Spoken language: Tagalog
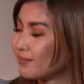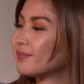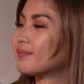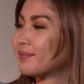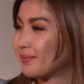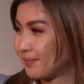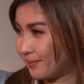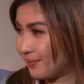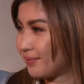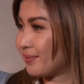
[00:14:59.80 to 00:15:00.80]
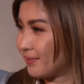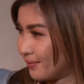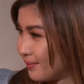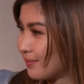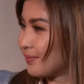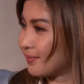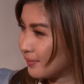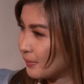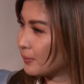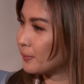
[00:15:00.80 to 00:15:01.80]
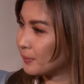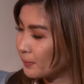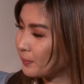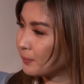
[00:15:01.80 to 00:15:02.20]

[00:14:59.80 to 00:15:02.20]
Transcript: So yun yung sinabi niya sa akin and then I was